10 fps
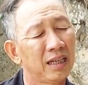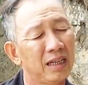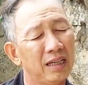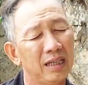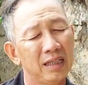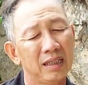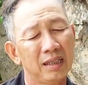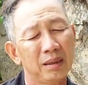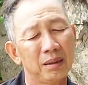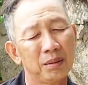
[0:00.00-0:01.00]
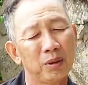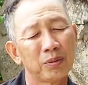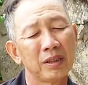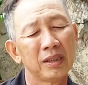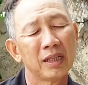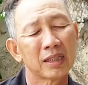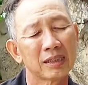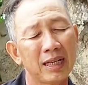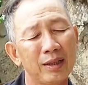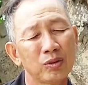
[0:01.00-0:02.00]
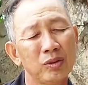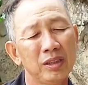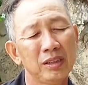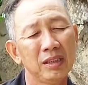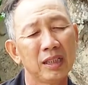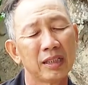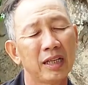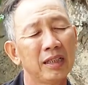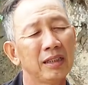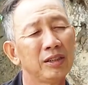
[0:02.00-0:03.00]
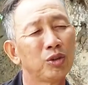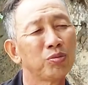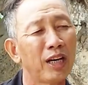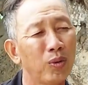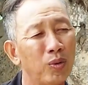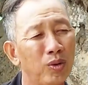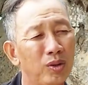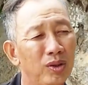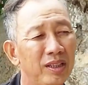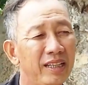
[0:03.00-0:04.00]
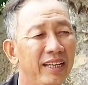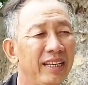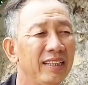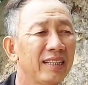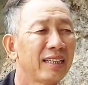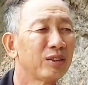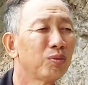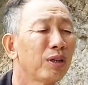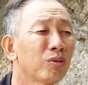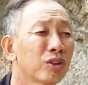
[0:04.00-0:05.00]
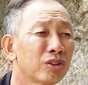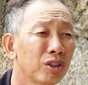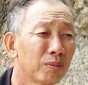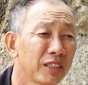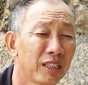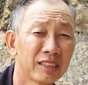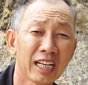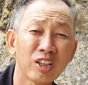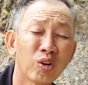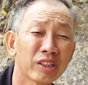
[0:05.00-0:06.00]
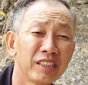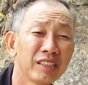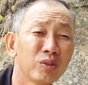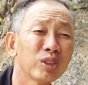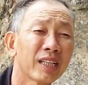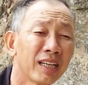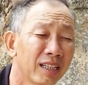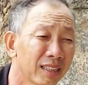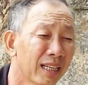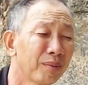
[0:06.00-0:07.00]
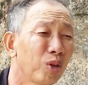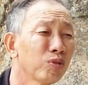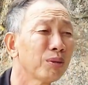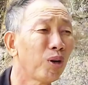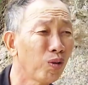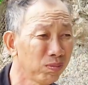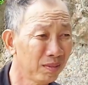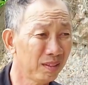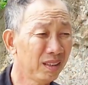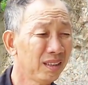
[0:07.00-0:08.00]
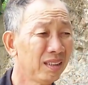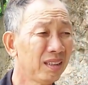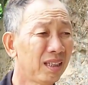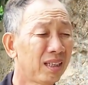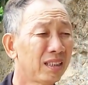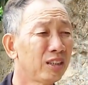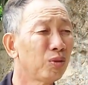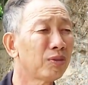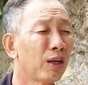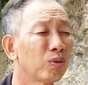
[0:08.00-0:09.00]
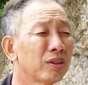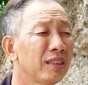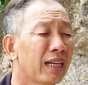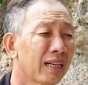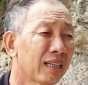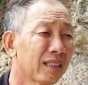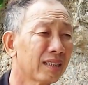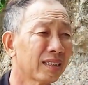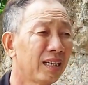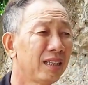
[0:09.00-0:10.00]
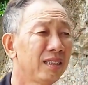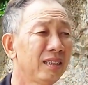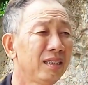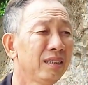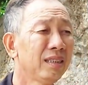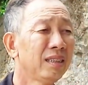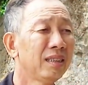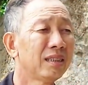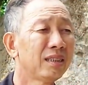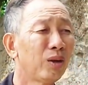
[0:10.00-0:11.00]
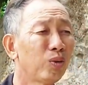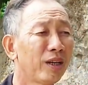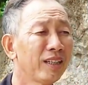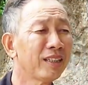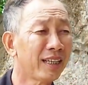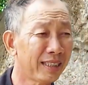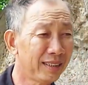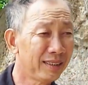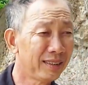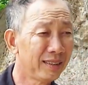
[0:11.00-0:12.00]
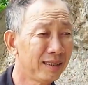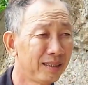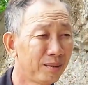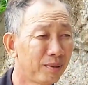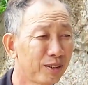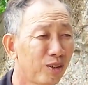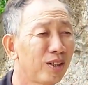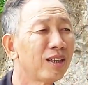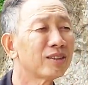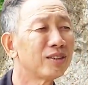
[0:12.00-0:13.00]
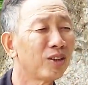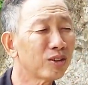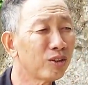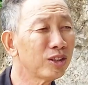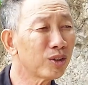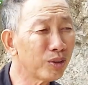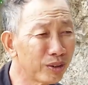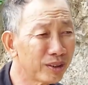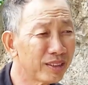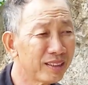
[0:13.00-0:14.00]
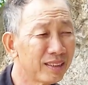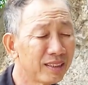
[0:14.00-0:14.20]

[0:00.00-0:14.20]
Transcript: là một cái, cái đợt sau tôi đi với là đệ Trung Râu ha là trung rau thường thường bây giờ vẫn còn đi núi Tà Lơn 24 trên 4 là để trung rau ti dần để rau để cái này là dạ. nhỏ nhỏ tuổi hơn tôi